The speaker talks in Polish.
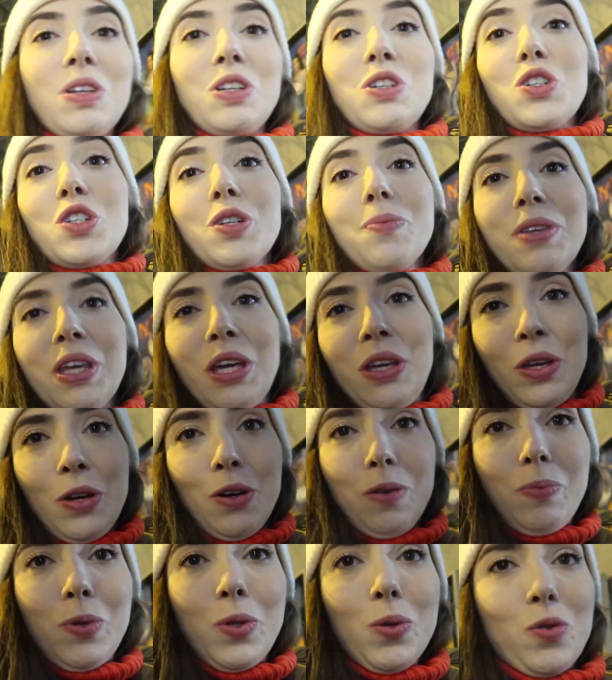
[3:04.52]
mi, że mnie
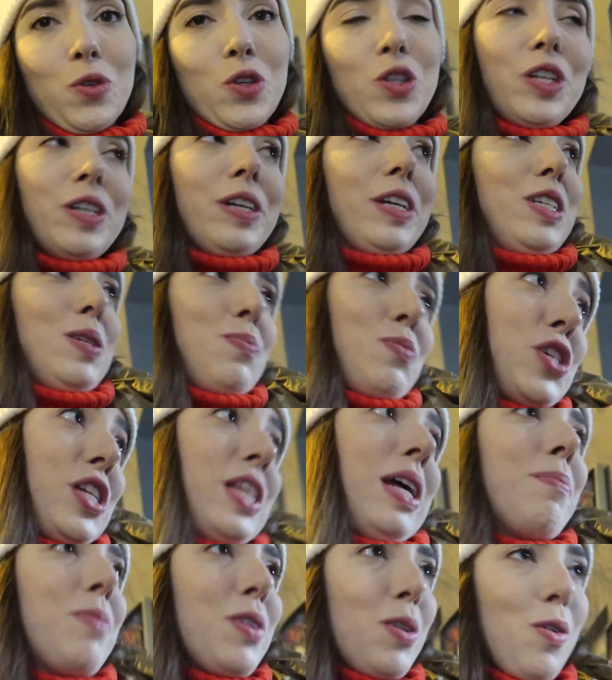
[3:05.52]
nie obsłuży, gdzie
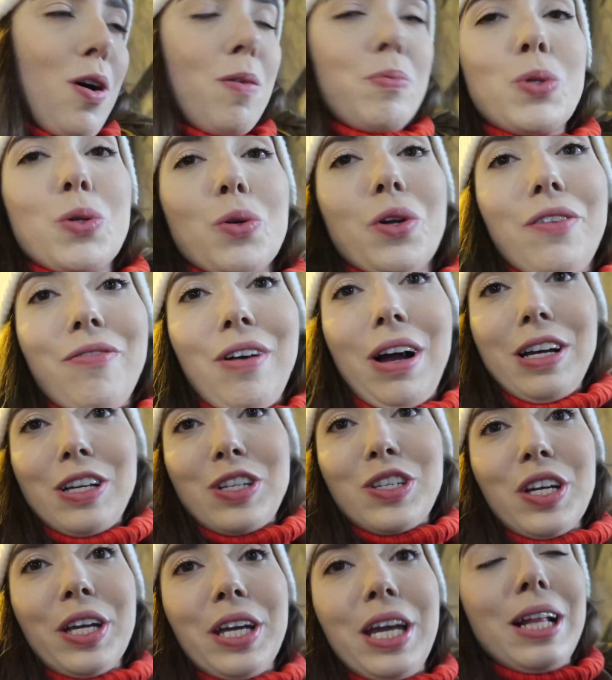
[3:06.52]
przede mną obsługiwała
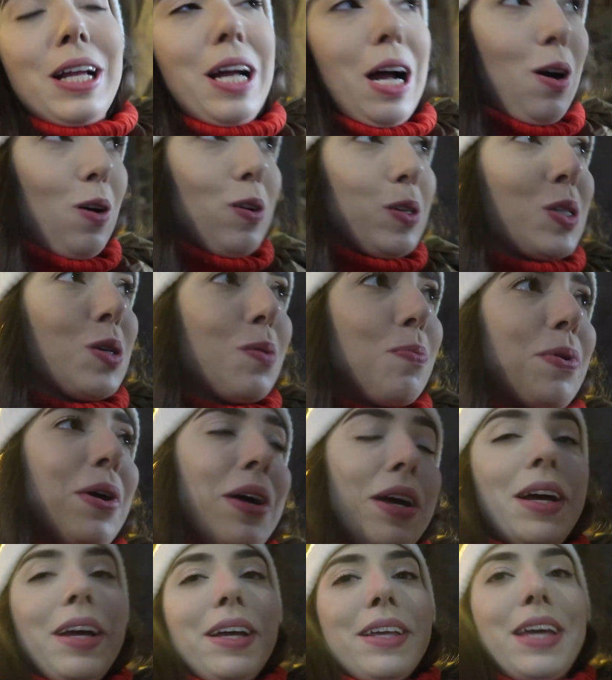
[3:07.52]
jeszcze kilka osób.
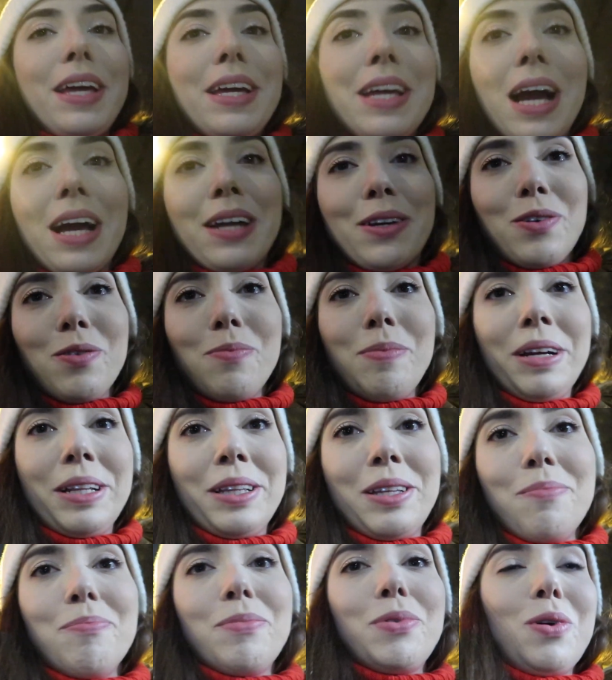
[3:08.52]
Jej
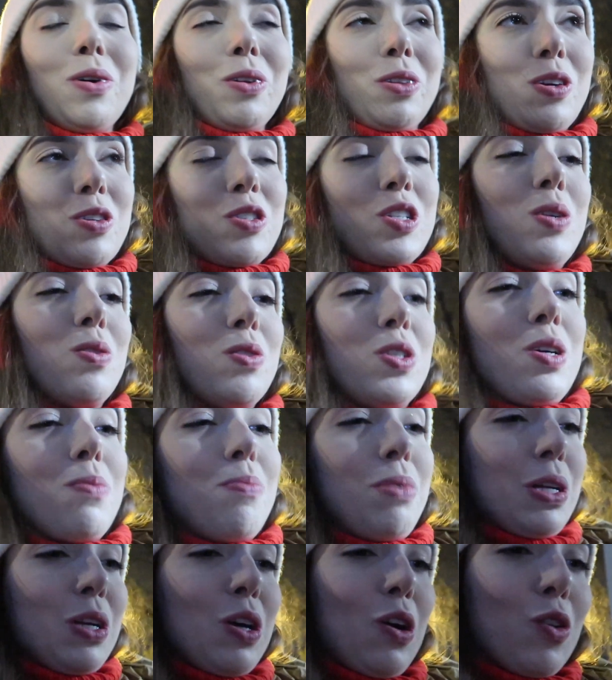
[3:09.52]
argumentem było to, że
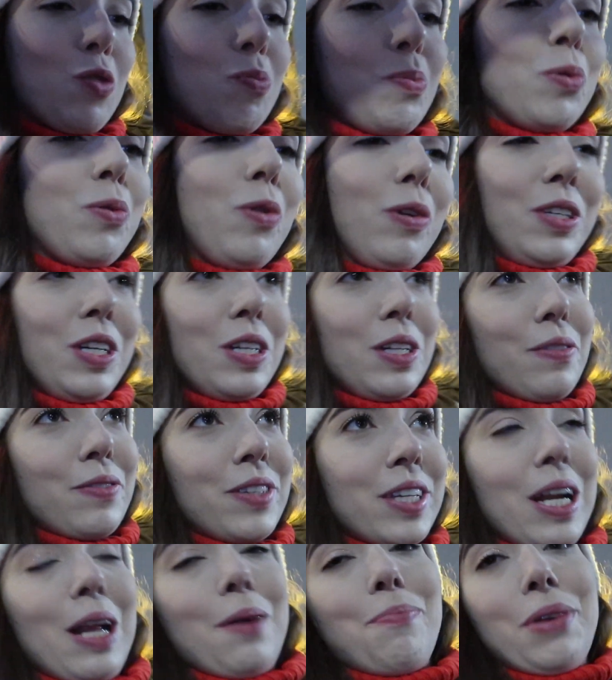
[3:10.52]
ludzie byli od pół godziny
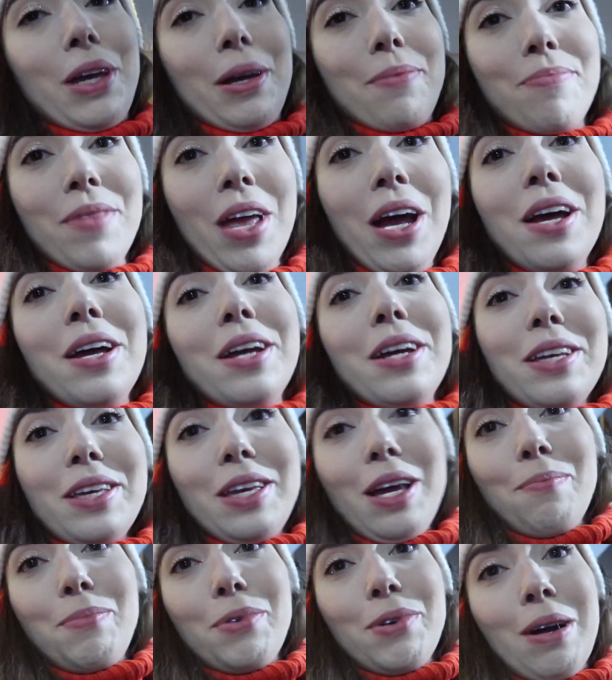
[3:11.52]
w sklepie.
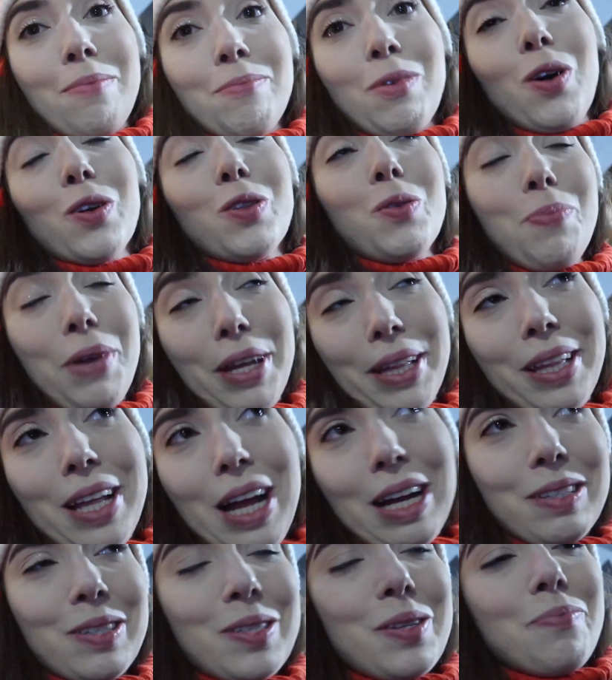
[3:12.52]
Ja byłam od
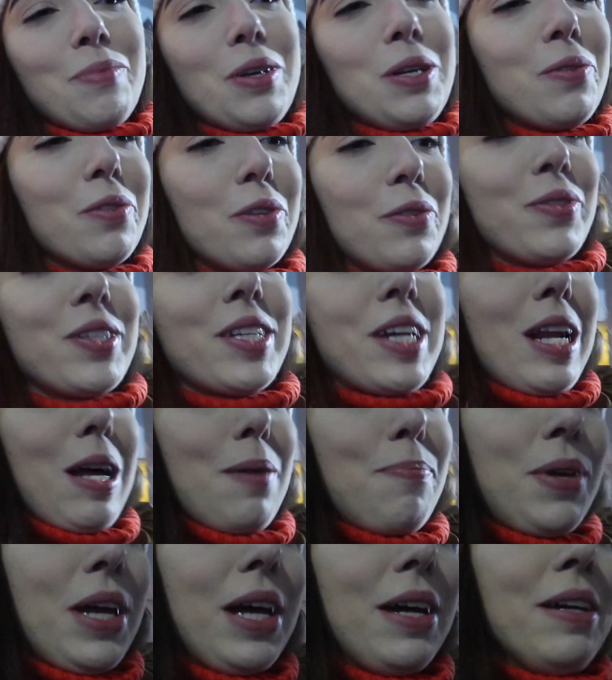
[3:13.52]
15 minut w
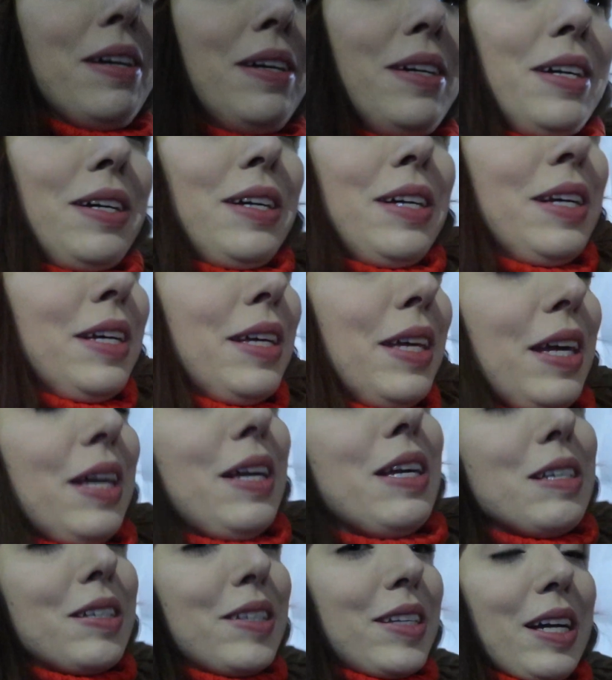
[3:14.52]
sklepie
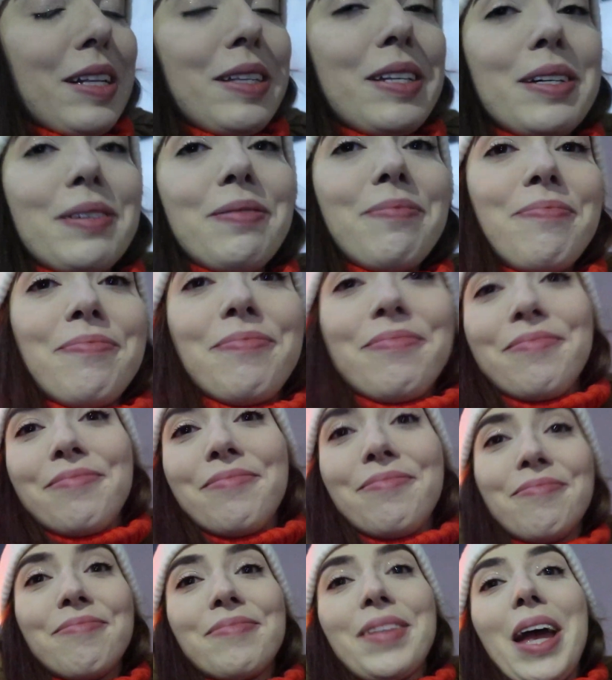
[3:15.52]
i niestety
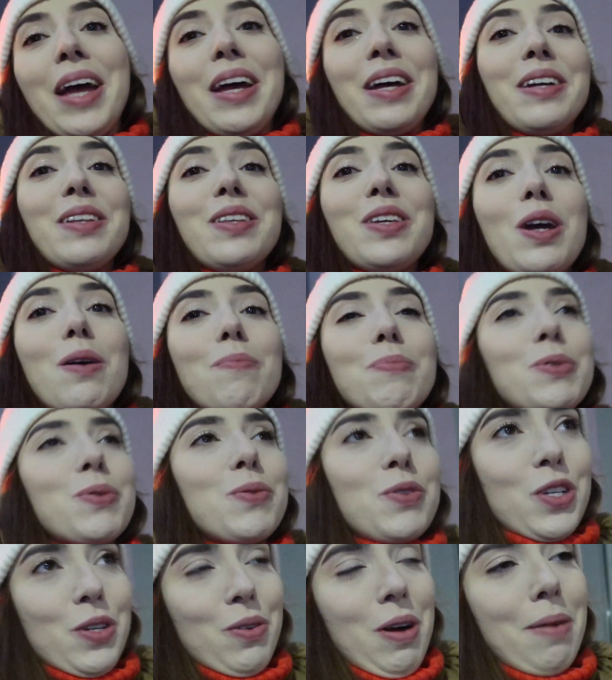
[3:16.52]
nie
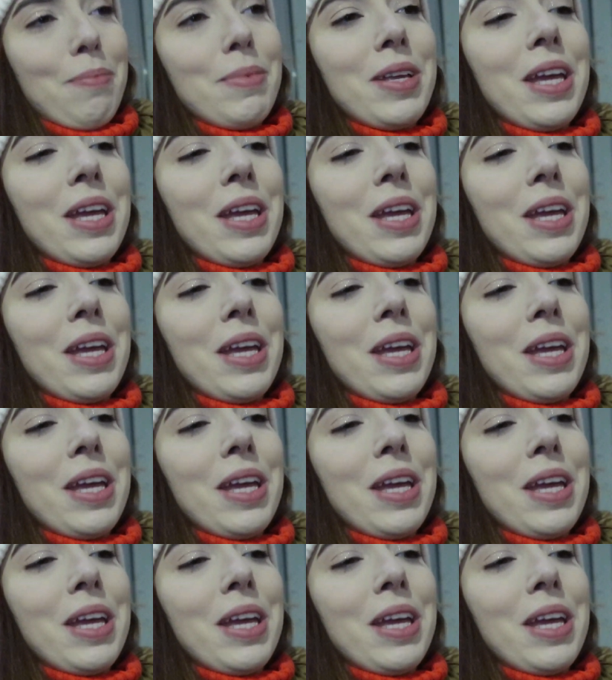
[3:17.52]
obsłużyła